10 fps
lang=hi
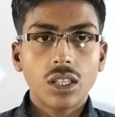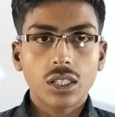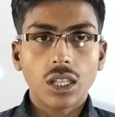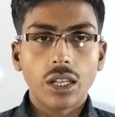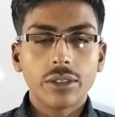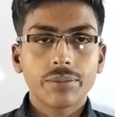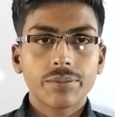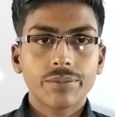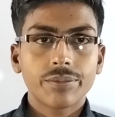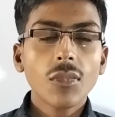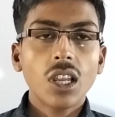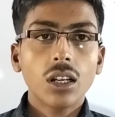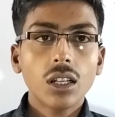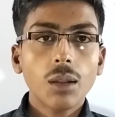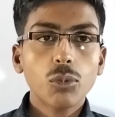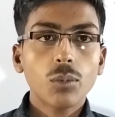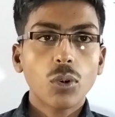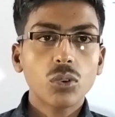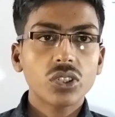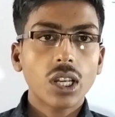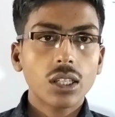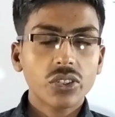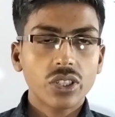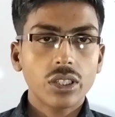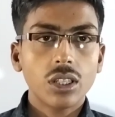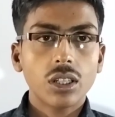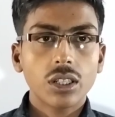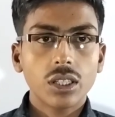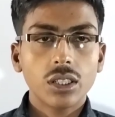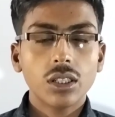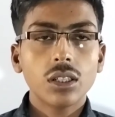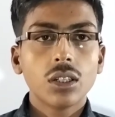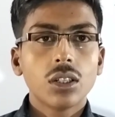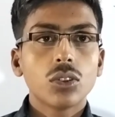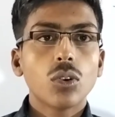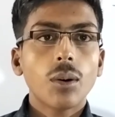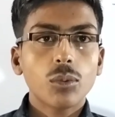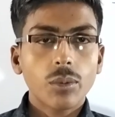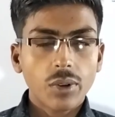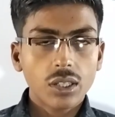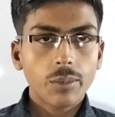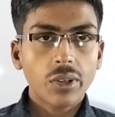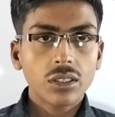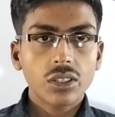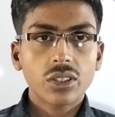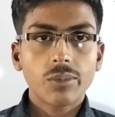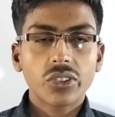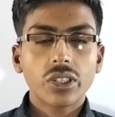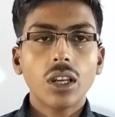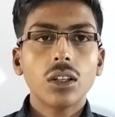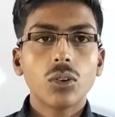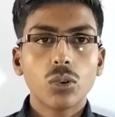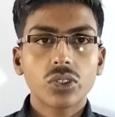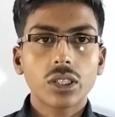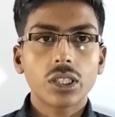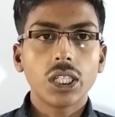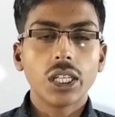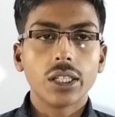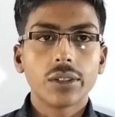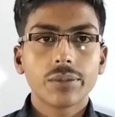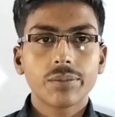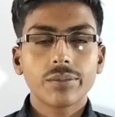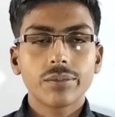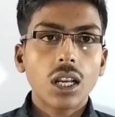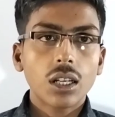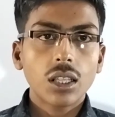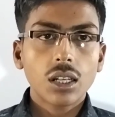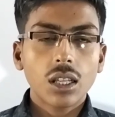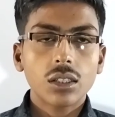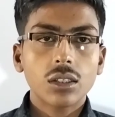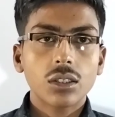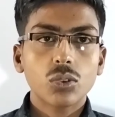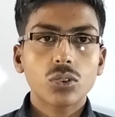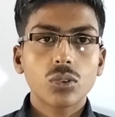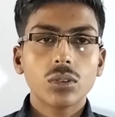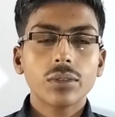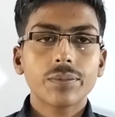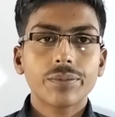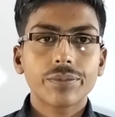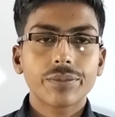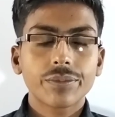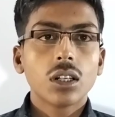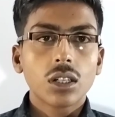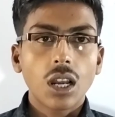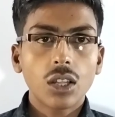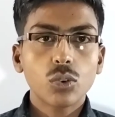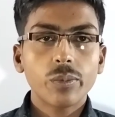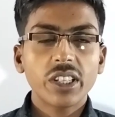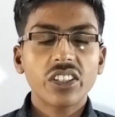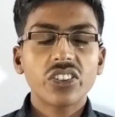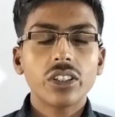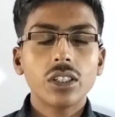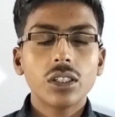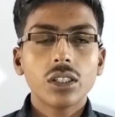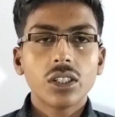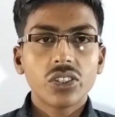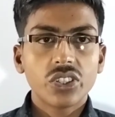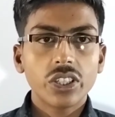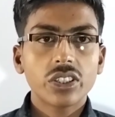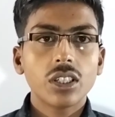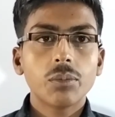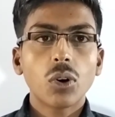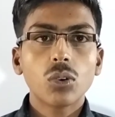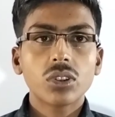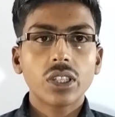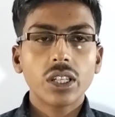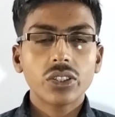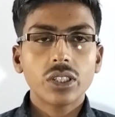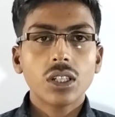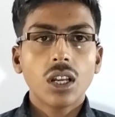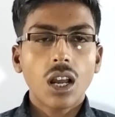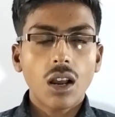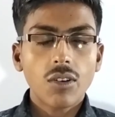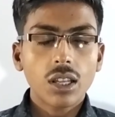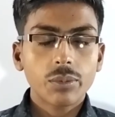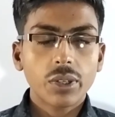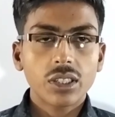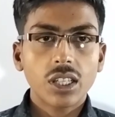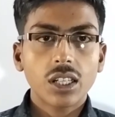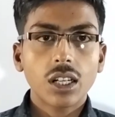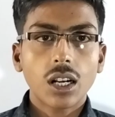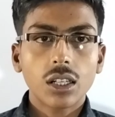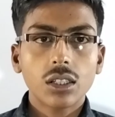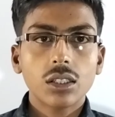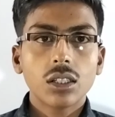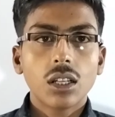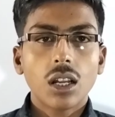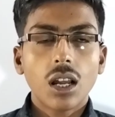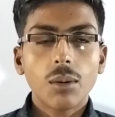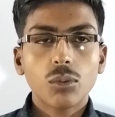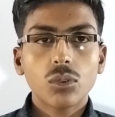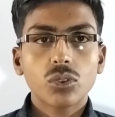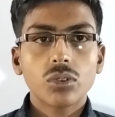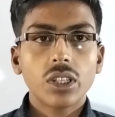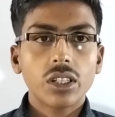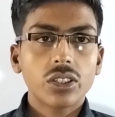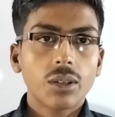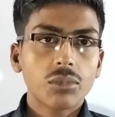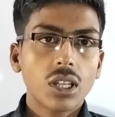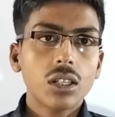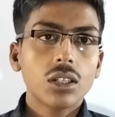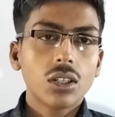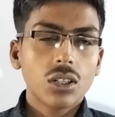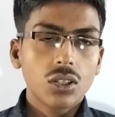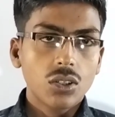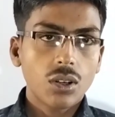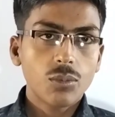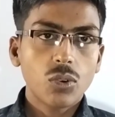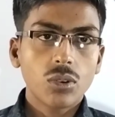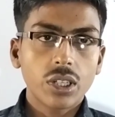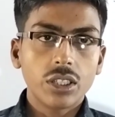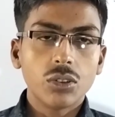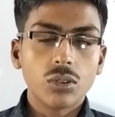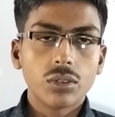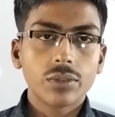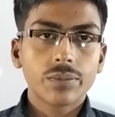लगना अगर आपको बहुत ज़्यादा सर्दी लग गई है तो आपको बहरेपन की समस्या हो सकती है अगला कारण है दोस्तों कानों में किसी चीज़ की बहुत तेज़ आवाज़ पड़ने के कारण आपको सुनने की क्षमता कम हो गई हो